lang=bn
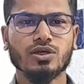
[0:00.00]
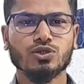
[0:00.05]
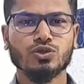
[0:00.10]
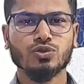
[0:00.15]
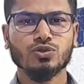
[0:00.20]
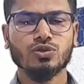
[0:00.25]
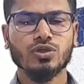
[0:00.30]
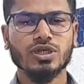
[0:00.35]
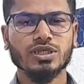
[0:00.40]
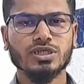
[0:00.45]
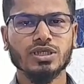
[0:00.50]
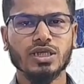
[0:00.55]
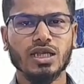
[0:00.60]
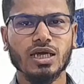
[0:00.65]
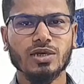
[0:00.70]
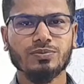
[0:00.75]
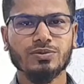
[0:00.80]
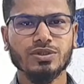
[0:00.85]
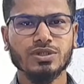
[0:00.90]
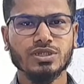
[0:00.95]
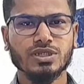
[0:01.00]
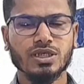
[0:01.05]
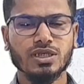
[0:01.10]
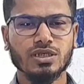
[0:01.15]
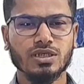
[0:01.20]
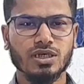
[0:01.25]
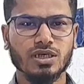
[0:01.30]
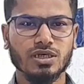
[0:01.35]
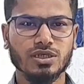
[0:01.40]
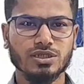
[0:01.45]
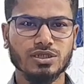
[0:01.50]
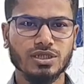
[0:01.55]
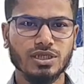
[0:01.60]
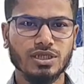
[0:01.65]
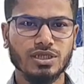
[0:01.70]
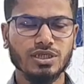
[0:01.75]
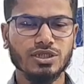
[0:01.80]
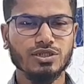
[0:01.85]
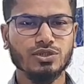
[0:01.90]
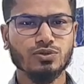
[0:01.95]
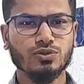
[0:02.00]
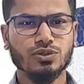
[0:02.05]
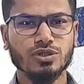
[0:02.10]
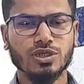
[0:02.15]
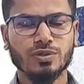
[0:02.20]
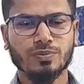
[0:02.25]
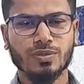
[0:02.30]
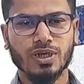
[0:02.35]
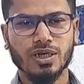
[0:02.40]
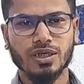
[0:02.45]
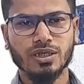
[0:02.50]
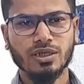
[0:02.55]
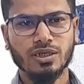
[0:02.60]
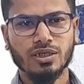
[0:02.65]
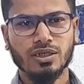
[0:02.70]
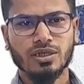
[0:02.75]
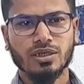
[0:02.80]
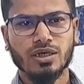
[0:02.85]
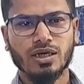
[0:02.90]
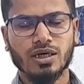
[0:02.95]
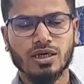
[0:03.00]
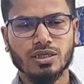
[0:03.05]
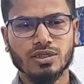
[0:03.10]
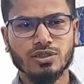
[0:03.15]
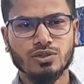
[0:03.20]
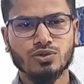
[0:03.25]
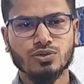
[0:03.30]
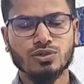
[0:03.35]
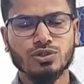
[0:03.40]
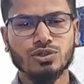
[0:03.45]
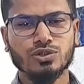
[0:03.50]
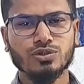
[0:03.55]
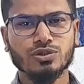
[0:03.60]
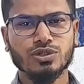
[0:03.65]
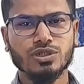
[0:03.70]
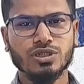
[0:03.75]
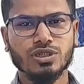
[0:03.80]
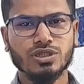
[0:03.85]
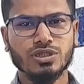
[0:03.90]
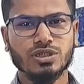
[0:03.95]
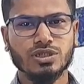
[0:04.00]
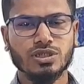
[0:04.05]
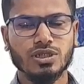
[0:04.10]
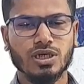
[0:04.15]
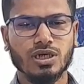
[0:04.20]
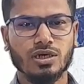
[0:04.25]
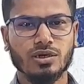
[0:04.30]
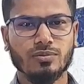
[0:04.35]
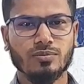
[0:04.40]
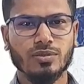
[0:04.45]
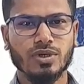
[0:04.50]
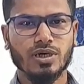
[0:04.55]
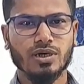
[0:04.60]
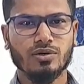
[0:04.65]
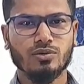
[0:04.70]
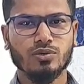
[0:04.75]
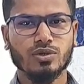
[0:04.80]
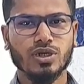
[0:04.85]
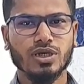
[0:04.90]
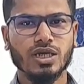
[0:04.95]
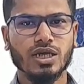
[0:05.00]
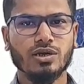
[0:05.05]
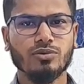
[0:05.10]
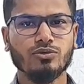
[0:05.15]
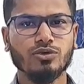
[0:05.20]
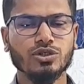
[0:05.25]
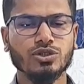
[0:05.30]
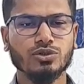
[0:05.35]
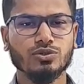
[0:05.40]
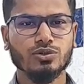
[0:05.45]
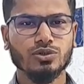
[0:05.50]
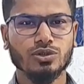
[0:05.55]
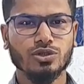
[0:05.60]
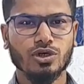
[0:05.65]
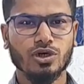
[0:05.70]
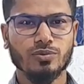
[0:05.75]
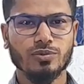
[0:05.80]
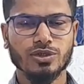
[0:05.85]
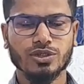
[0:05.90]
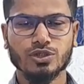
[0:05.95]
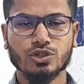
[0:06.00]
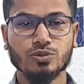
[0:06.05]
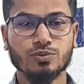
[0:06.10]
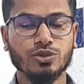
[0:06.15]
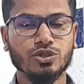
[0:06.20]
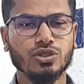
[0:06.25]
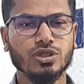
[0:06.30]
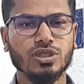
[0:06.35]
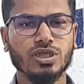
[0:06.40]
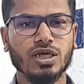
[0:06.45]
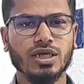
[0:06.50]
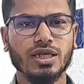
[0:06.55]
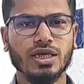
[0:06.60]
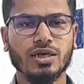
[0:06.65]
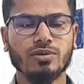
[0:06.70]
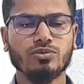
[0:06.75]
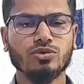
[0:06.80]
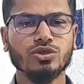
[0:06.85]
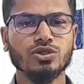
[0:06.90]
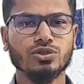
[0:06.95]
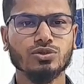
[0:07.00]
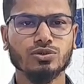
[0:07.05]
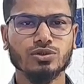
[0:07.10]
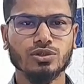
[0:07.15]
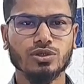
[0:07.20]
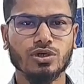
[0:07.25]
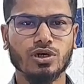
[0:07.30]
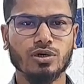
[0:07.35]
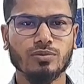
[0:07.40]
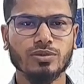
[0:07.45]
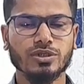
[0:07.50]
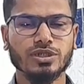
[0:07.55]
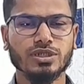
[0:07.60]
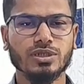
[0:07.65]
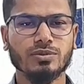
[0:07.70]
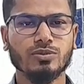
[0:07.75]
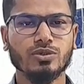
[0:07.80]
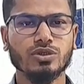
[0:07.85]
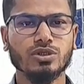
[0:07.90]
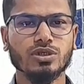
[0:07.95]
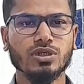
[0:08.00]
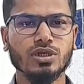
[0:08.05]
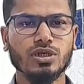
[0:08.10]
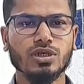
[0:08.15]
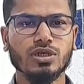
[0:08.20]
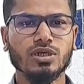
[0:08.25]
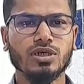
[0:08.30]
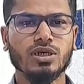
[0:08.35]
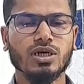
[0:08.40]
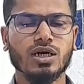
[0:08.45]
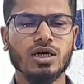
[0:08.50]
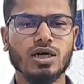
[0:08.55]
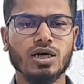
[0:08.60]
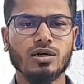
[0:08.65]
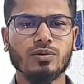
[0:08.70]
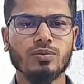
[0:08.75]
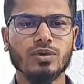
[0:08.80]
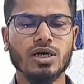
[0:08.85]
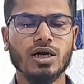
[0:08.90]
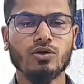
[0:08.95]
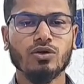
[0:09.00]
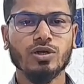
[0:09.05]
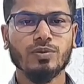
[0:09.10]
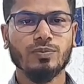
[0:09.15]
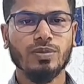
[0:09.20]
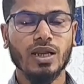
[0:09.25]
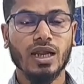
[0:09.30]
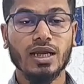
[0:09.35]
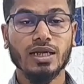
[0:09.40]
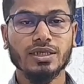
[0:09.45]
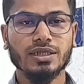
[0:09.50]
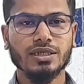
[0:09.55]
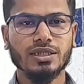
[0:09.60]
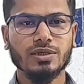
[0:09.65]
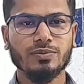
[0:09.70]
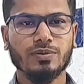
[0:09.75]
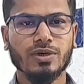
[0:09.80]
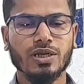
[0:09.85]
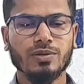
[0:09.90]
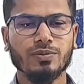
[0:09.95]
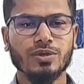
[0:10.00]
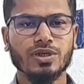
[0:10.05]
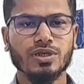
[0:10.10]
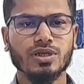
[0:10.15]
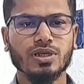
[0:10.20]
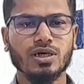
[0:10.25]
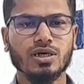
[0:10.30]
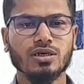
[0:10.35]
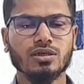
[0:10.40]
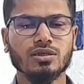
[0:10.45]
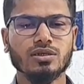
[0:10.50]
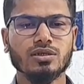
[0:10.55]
সুন্দর একটা লাইফস্টাইল সে লিড করতে পারে কিছু কিছু জিনিস ওনার অ্যাভয়েড করতে হবে কিছু বিষয় তার অ্যাভয়েড করতে হবে যেমন কাউকে ব্লাড দিতে পারবেন না